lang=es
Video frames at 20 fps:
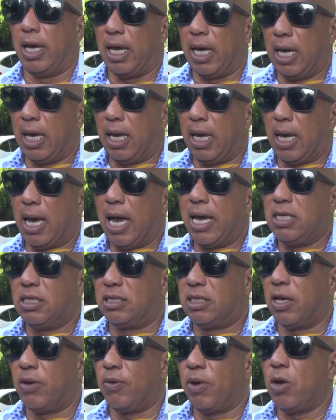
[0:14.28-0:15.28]
Eh, ahí
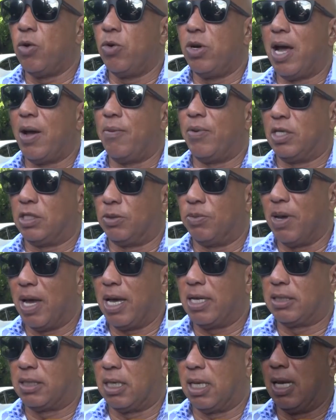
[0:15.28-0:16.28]
se ve una vez
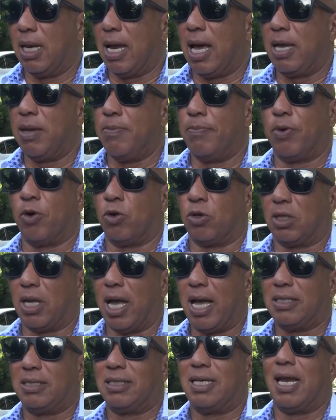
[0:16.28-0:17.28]
más la
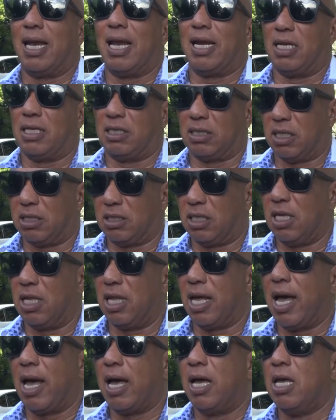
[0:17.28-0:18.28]
importancia, la
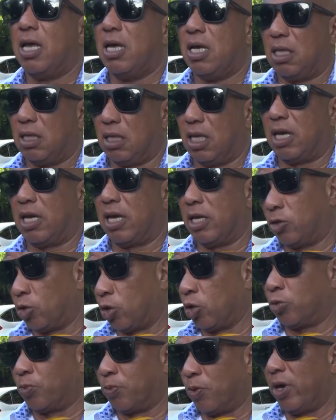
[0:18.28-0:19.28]
necesidad de que
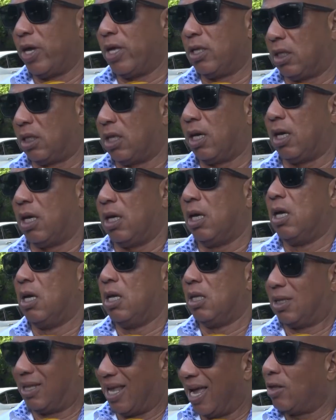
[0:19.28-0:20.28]
esos puentes,
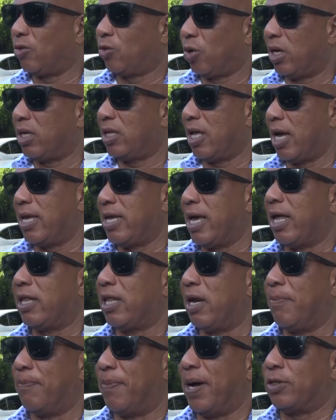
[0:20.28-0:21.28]
tanto el de allá
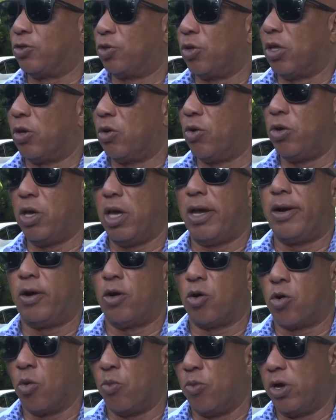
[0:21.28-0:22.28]
del Paso de los
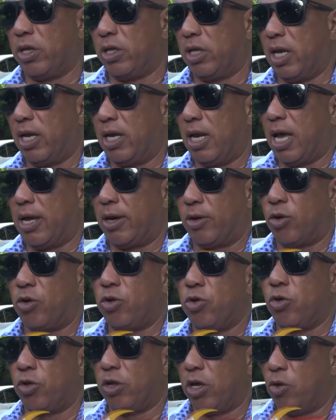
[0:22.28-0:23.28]
Hierros como el del
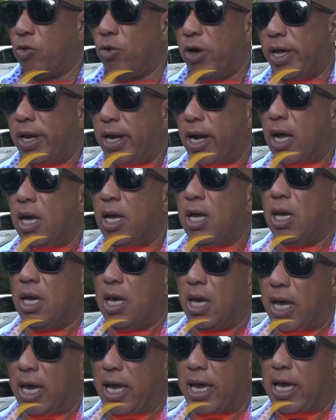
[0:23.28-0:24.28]
Arroyo de Güera,
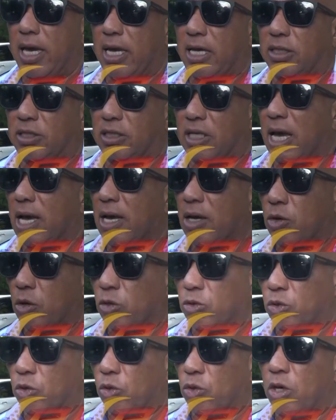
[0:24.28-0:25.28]
eh, se han
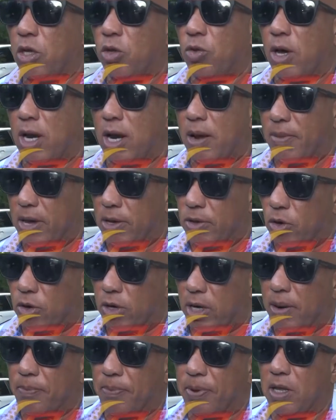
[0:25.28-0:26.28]
construido a la
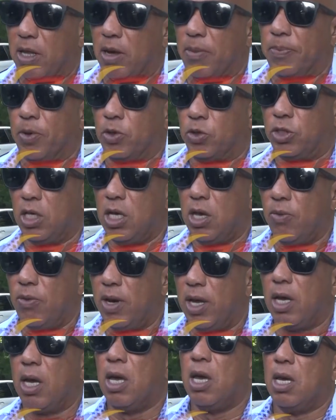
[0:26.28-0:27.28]
mayor rapidez
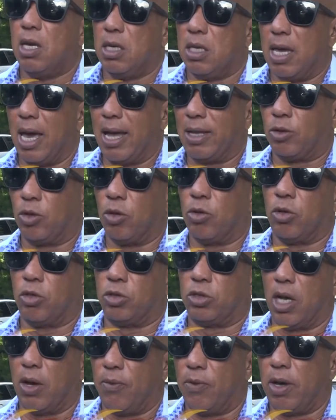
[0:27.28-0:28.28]
posible. Ya
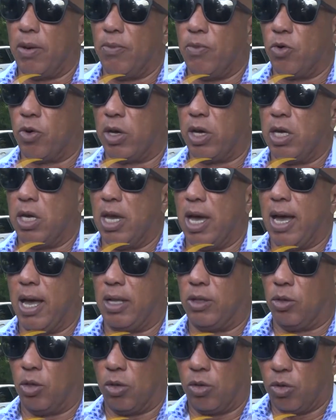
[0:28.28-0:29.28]
todos sabemos que
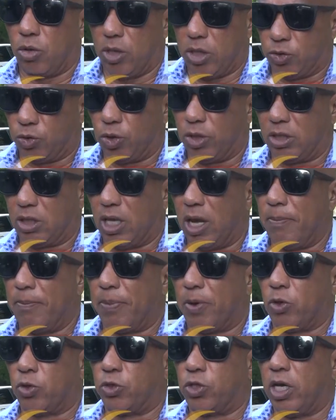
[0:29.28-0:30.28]
ya todo eso está en
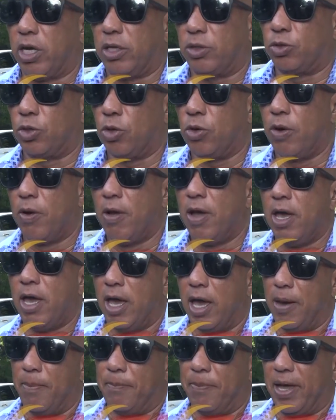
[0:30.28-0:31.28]
proceso.
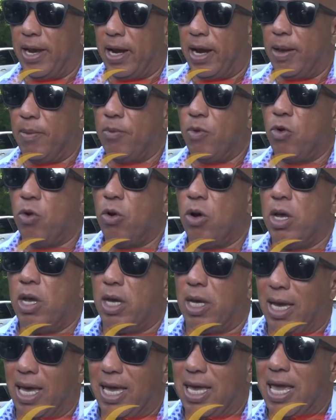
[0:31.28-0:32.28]
Esperemos
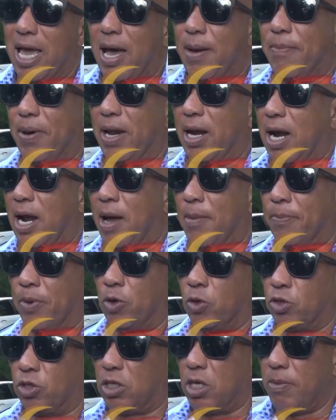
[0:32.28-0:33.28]
que ya para la
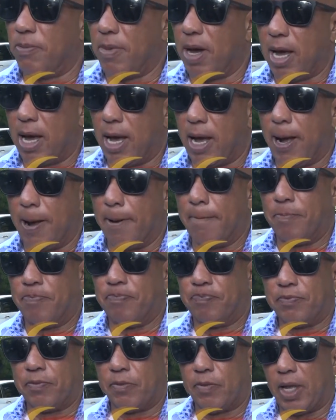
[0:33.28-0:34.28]
próxima
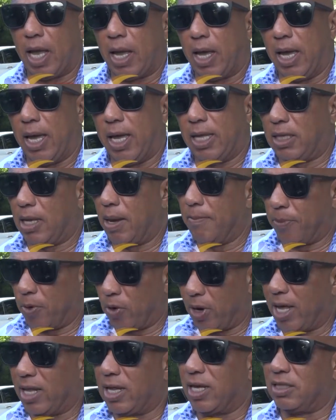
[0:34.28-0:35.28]
eh,
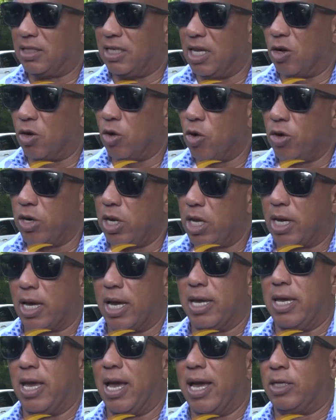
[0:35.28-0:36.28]
temporada
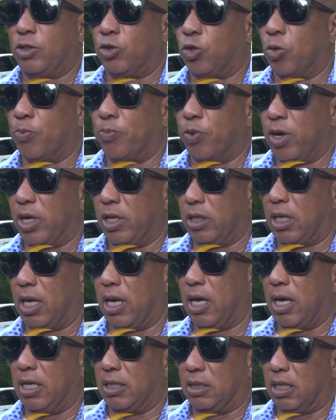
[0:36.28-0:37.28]
ciclónica ya
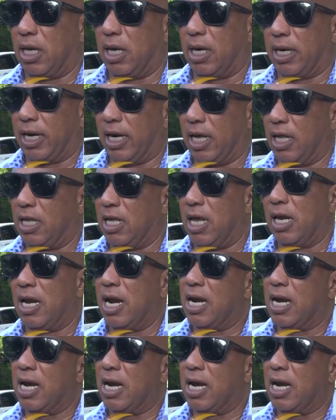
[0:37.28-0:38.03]
puente esté en red